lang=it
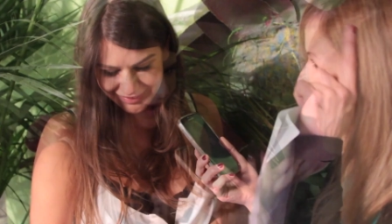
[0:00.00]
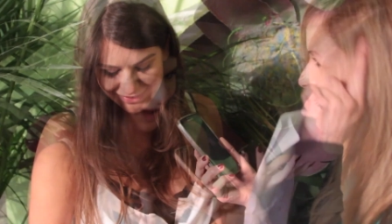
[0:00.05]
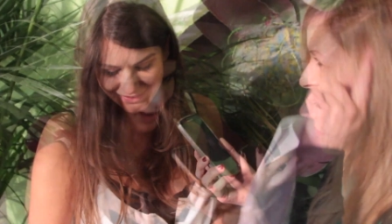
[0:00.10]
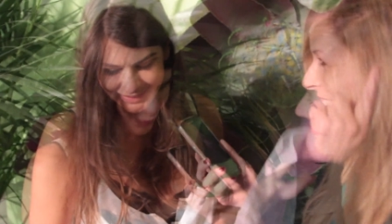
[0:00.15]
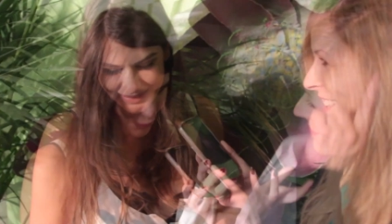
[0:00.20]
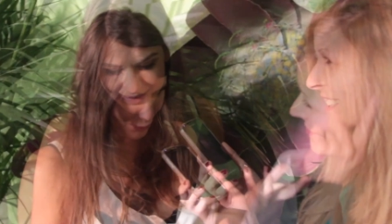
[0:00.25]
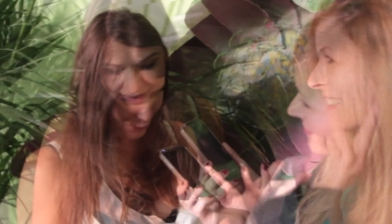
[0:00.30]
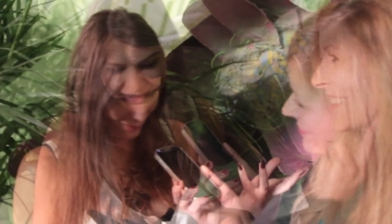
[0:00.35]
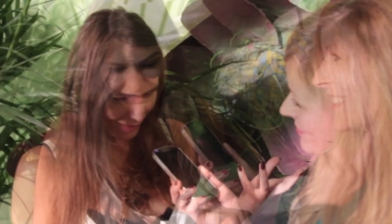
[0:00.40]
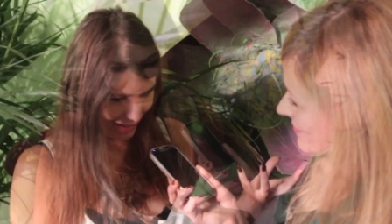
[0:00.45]
eh,
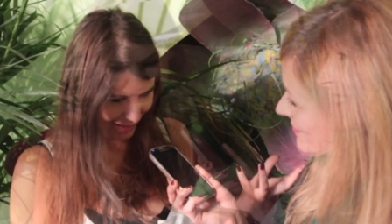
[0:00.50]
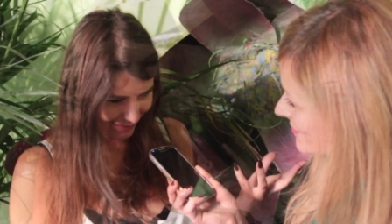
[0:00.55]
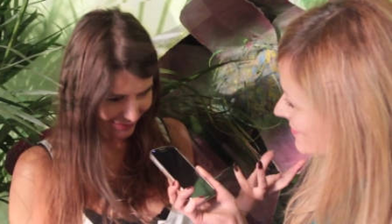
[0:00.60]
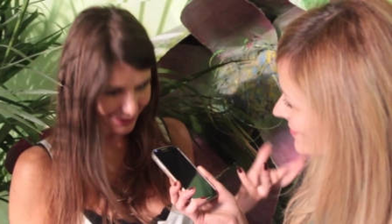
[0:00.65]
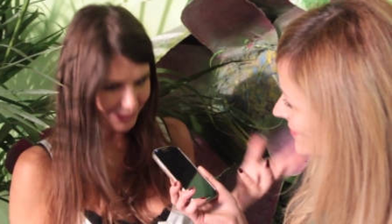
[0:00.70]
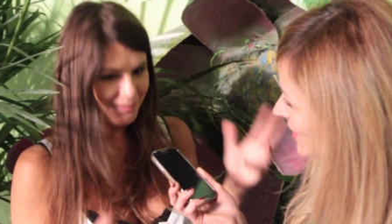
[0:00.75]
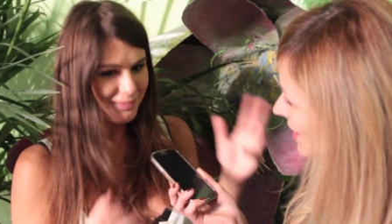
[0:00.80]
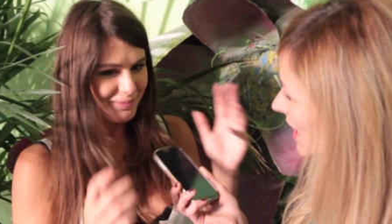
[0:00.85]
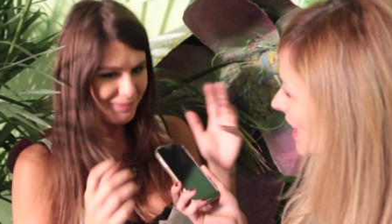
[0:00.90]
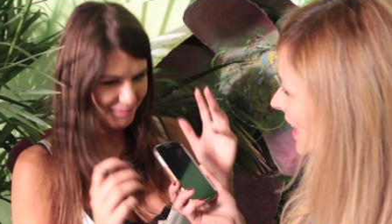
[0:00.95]

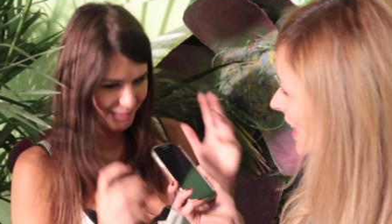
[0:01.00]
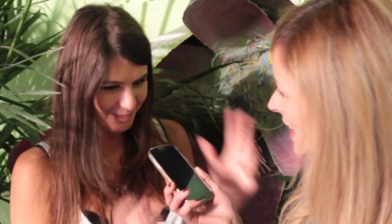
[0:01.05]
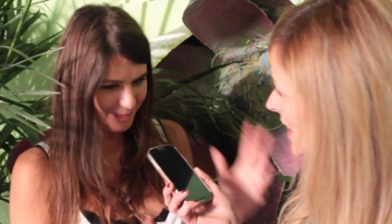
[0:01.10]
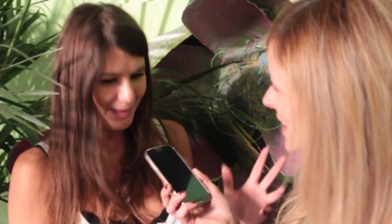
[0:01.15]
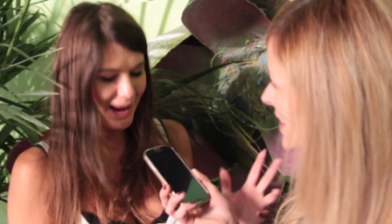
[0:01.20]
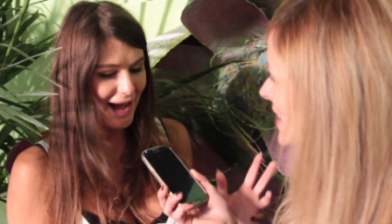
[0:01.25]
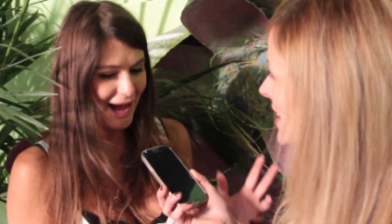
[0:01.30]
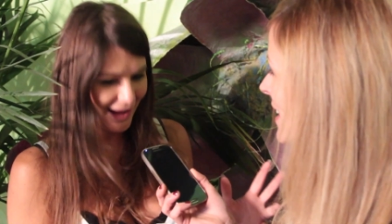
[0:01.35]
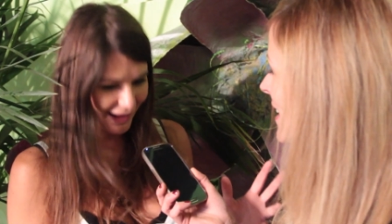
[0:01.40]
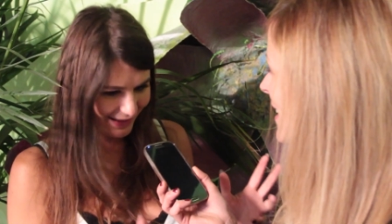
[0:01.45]
Okay.
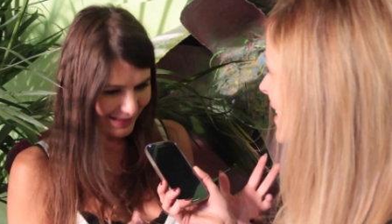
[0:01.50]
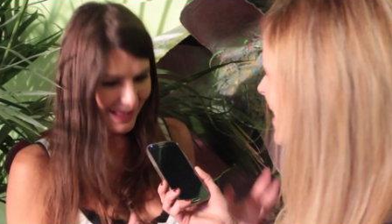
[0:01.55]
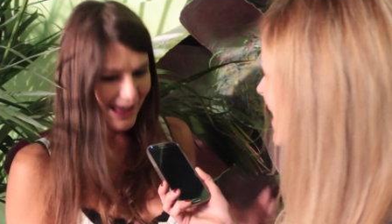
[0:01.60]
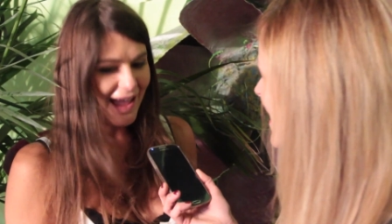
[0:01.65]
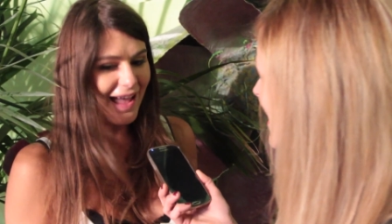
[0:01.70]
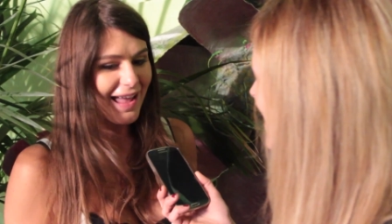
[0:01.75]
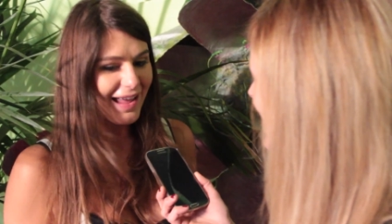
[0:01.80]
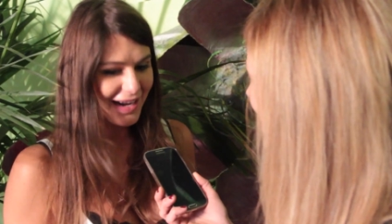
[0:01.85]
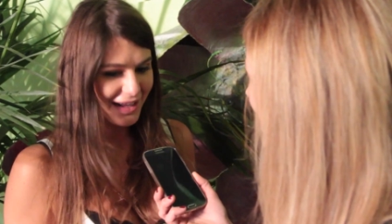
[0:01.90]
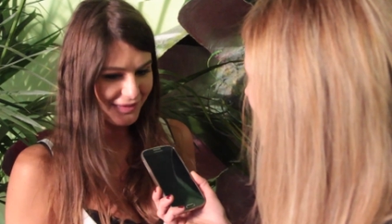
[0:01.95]
ma
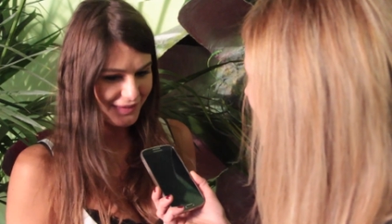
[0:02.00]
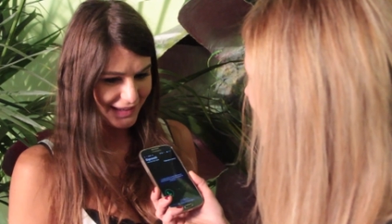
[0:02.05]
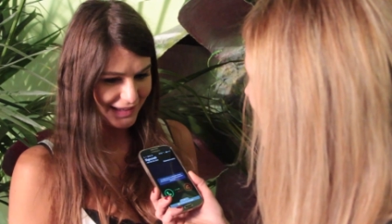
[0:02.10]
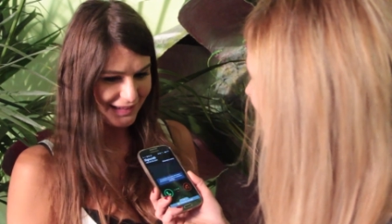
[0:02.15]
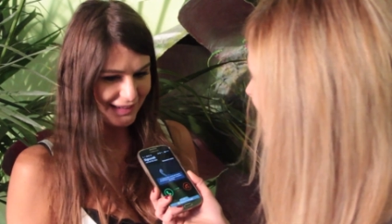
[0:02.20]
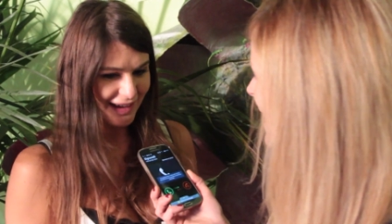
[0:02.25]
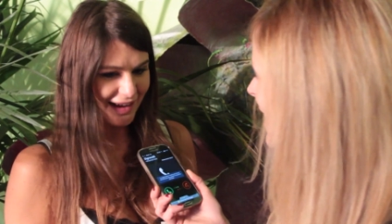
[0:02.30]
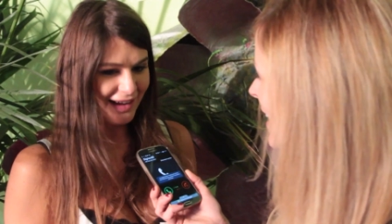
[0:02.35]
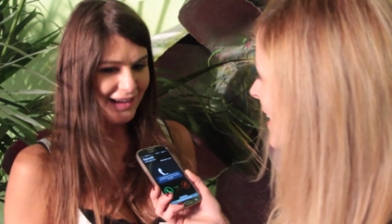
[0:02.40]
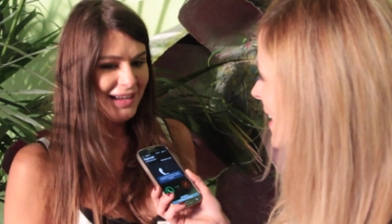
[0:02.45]
è la
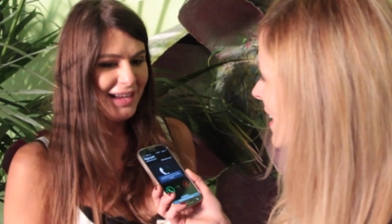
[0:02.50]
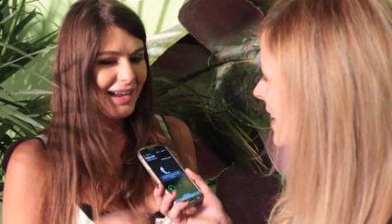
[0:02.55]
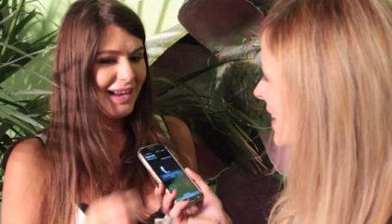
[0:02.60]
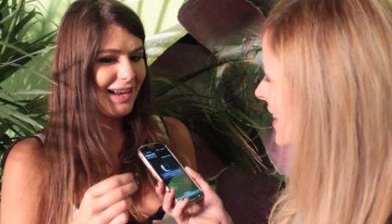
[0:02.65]
verità,